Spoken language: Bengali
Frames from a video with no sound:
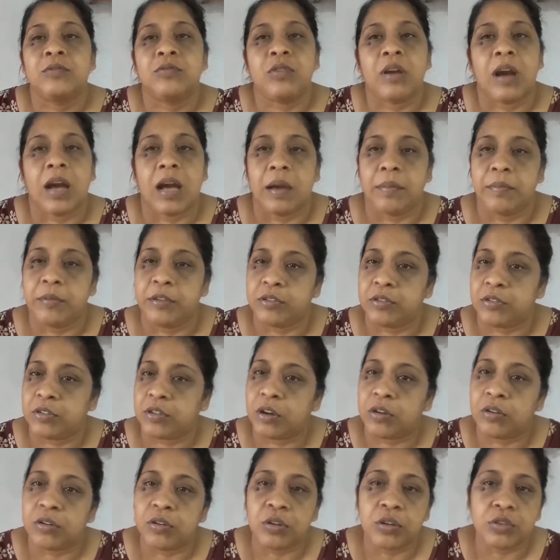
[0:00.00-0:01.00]
তো আমি তো
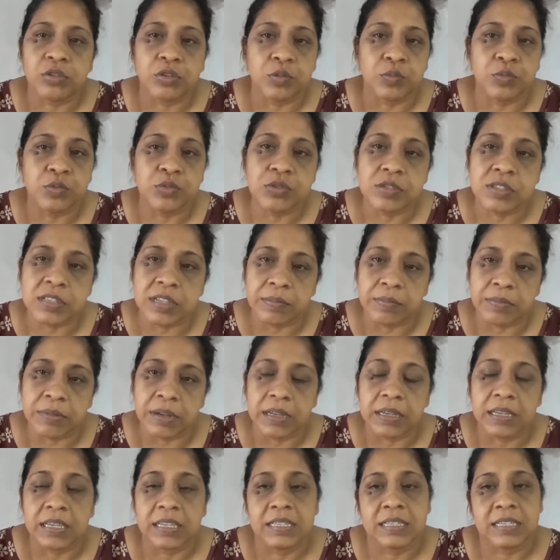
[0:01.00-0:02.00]
তখন অত বুঝতাম
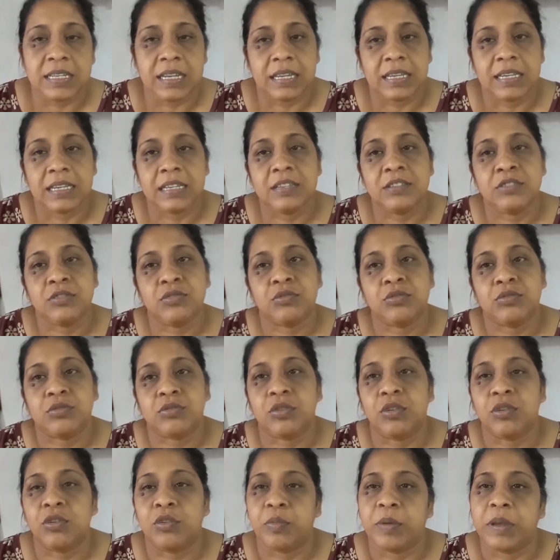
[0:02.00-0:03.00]
না কিসে কি শ্যুট
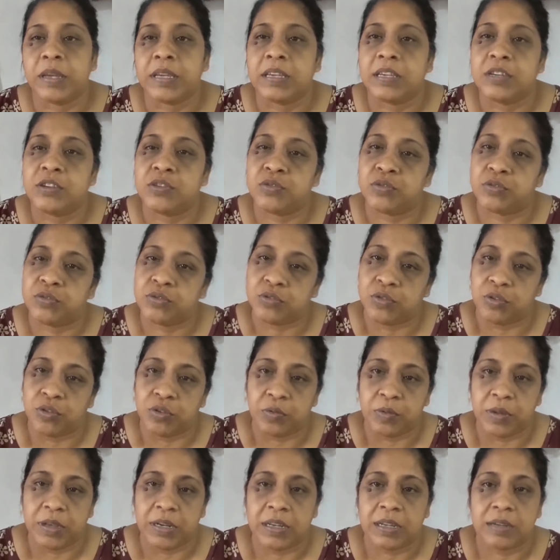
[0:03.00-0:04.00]
করবে কি শ্যুট
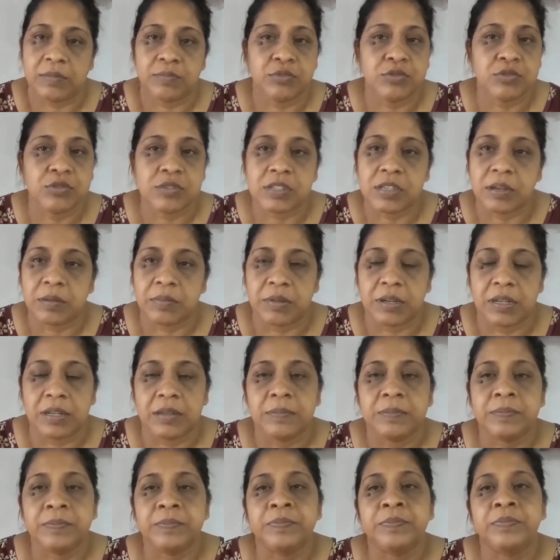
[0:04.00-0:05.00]
করবে না বুঝতাম না
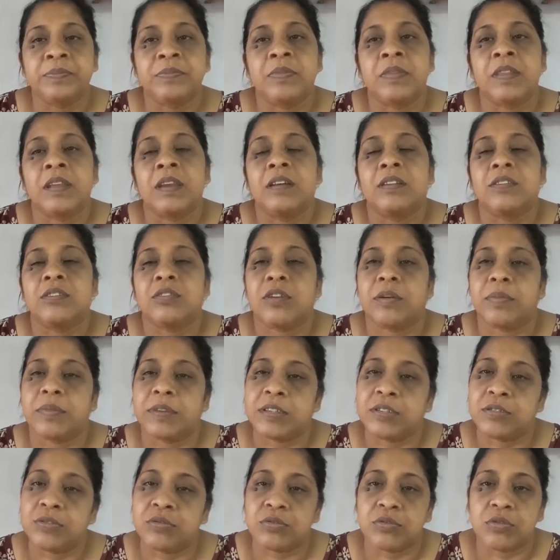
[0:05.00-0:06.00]
তো
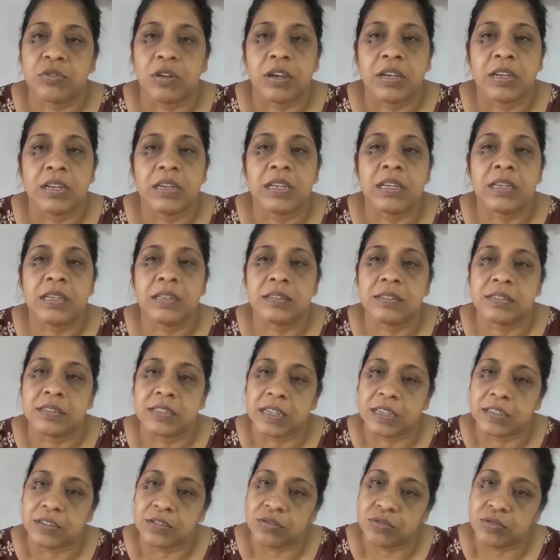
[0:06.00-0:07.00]
আমার শ্যুট করেনি
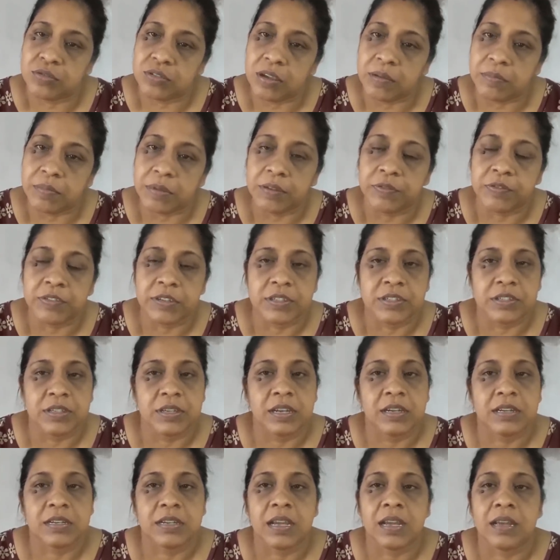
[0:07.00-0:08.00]
যার জন্য আমার
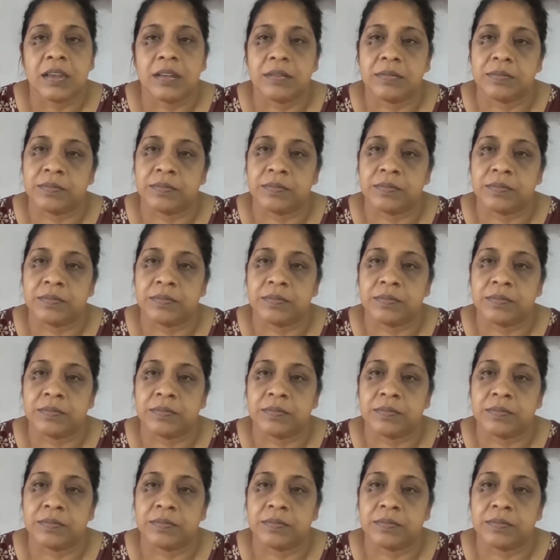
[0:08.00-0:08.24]
ফেসিয়ালটা